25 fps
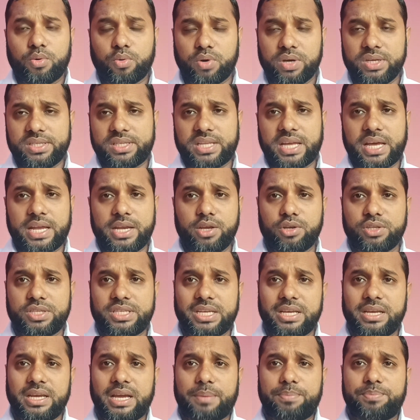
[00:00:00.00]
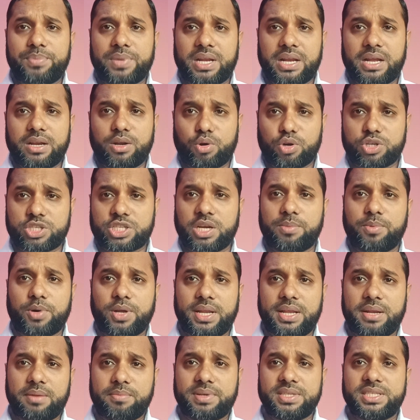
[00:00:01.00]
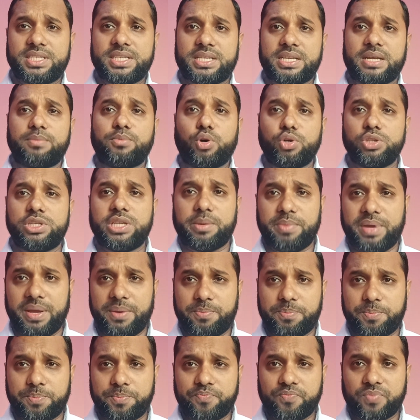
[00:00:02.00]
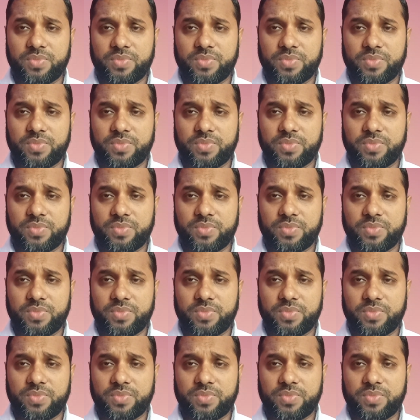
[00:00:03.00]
ওই স্থানীয় যে আপনারা নকশা বলেন বা যেটা মৌজা ম্যাপ